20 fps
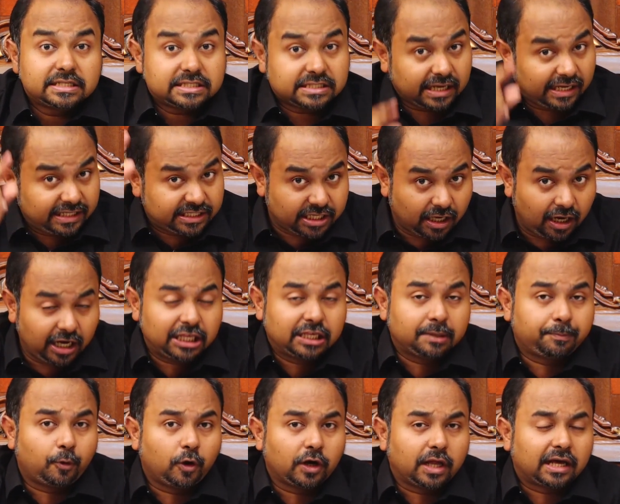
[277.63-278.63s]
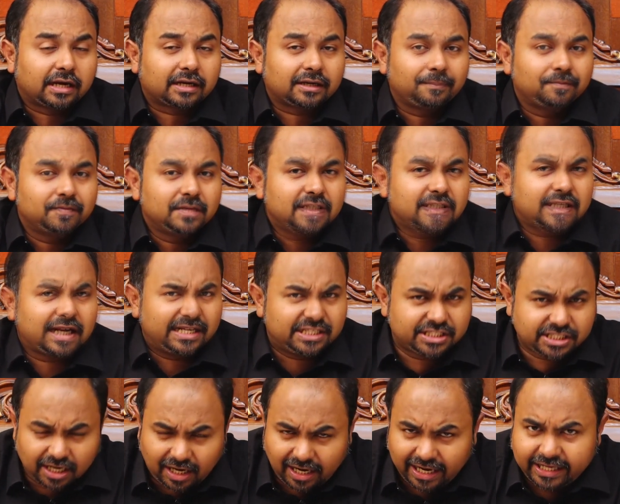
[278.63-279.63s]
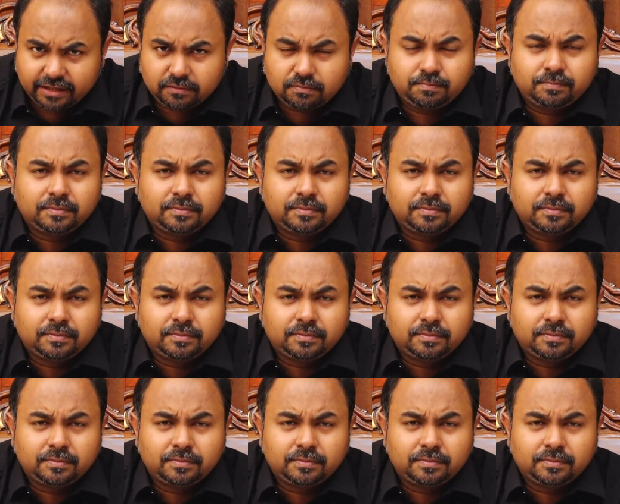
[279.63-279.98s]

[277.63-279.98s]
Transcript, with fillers: சிறைச்சாலைக்கு போனார் சிறைச்சாலை